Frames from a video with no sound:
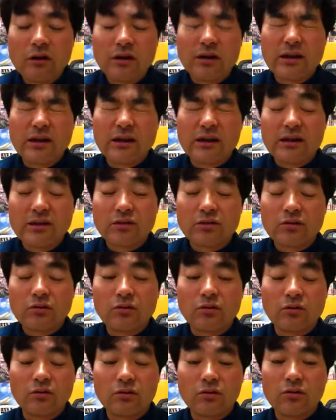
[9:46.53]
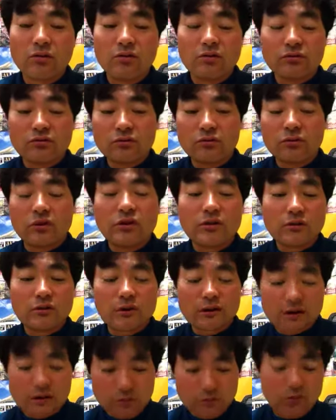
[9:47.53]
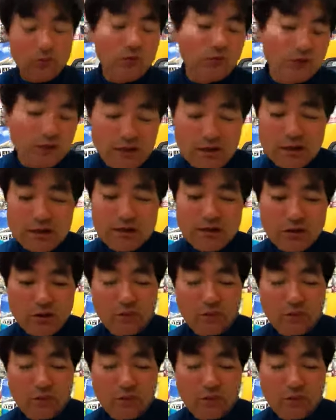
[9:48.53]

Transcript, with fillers: えっ、と、トリコは置いてかれて、